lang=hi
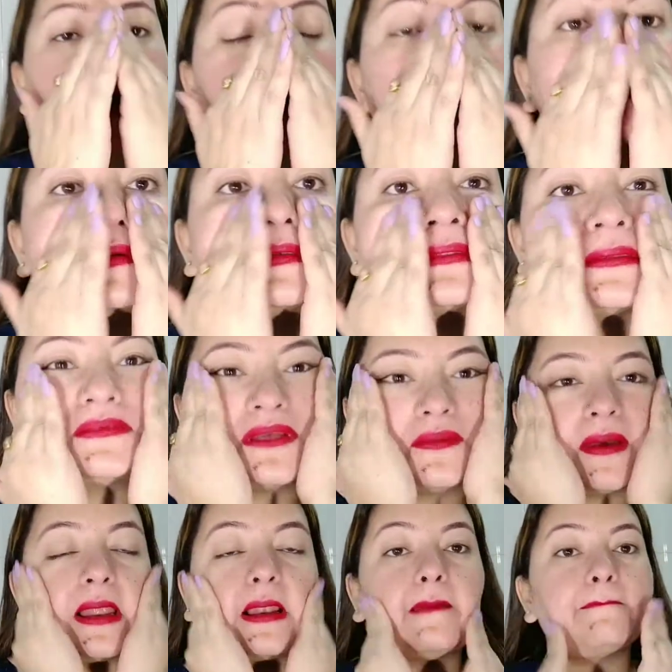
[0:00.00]
आपको सबसे
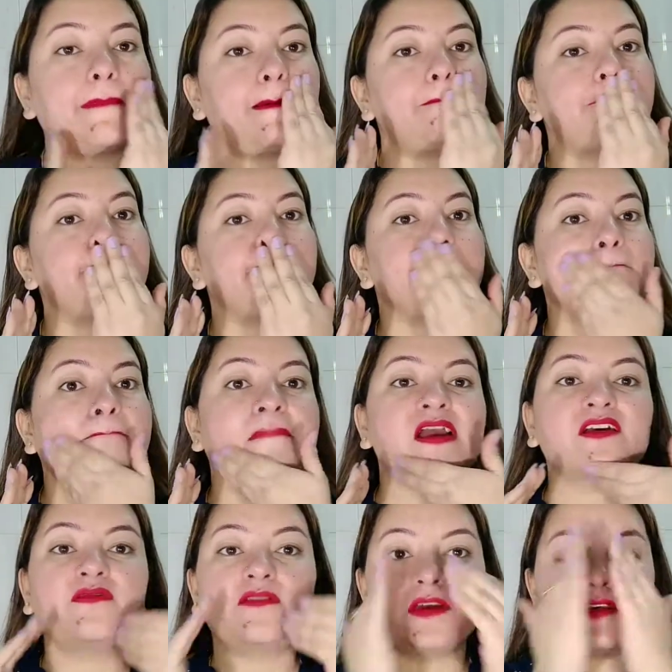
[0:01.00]
पहले अपना
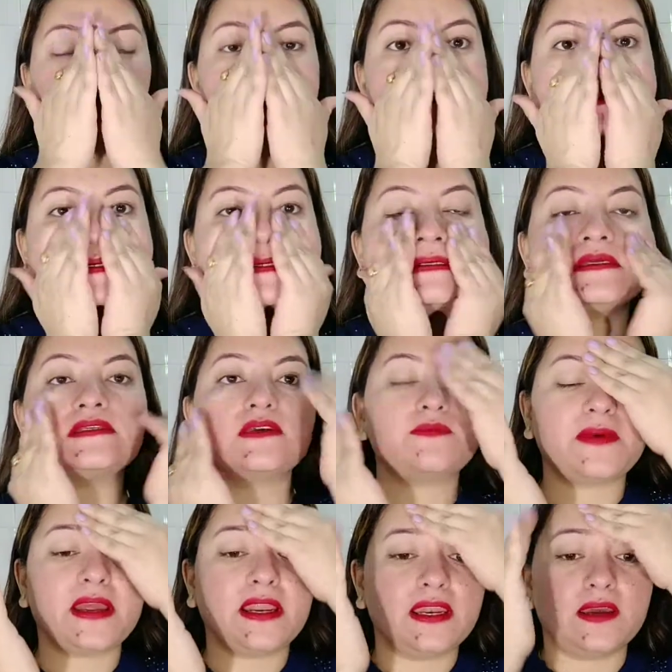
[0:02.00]
फेस वॉश करने से
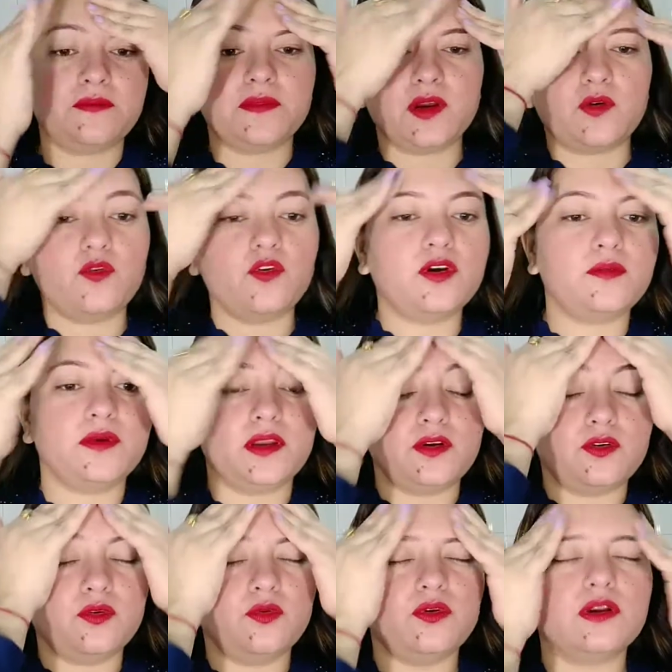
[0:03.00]
पहले अपना कोई भी
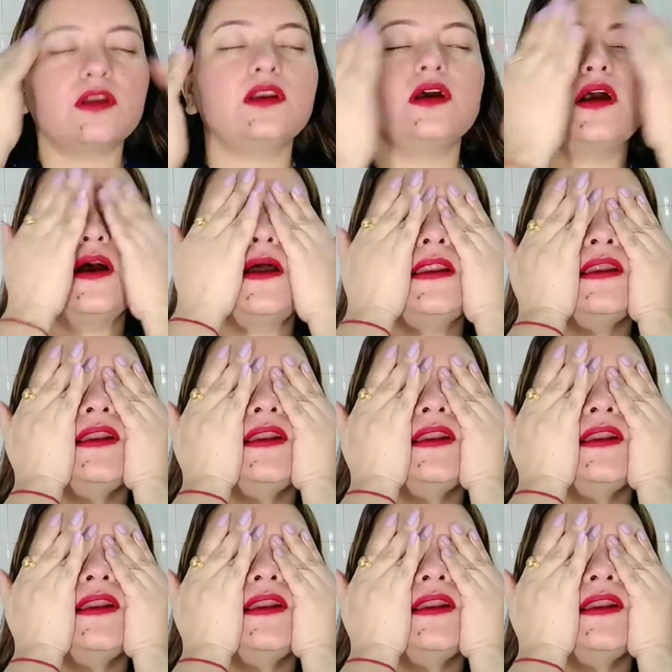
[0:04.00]
टोनर लगा